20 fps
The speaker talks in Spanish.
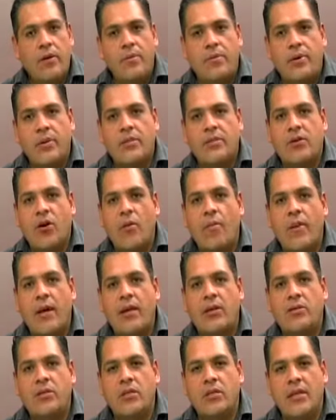pues
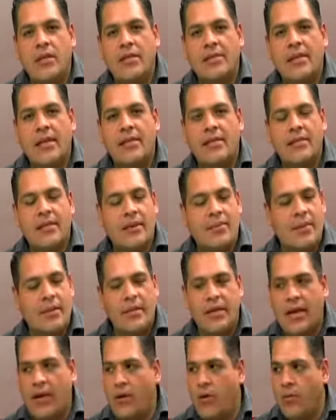convenios interesantes en
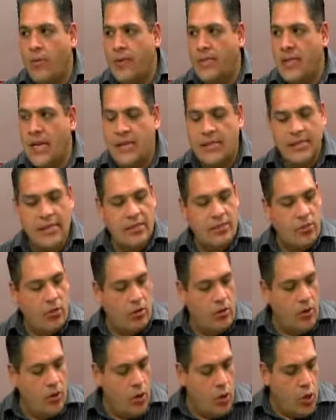materia de
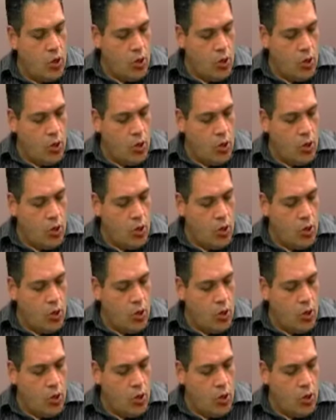comercialización